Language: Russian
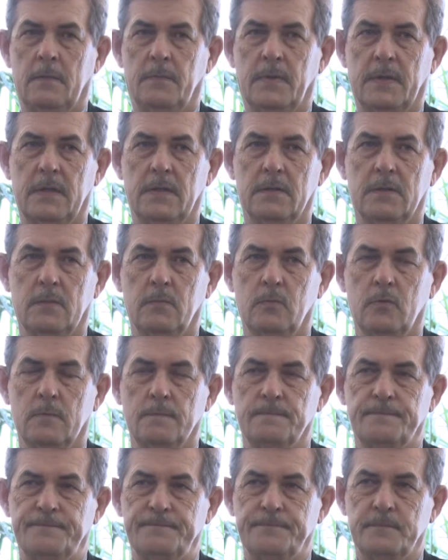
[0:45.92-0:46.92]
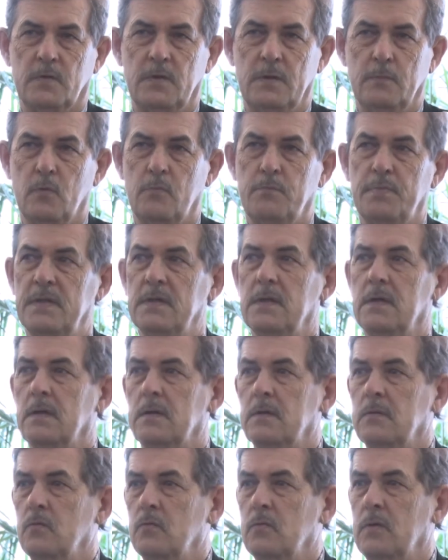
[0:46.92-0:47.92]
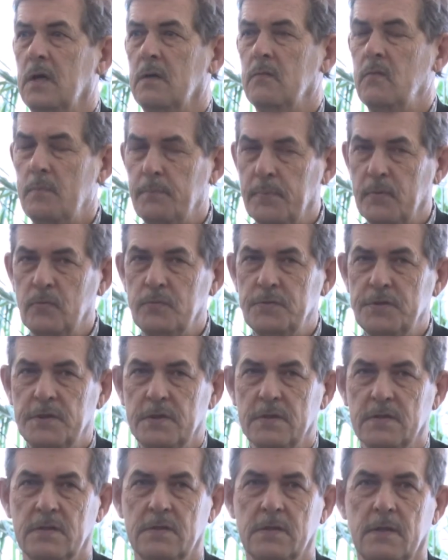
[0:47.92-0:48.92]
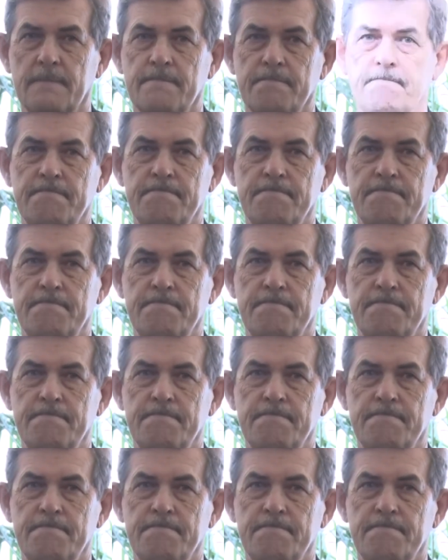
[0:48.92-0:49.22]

Поэтому ему было у кого поучиться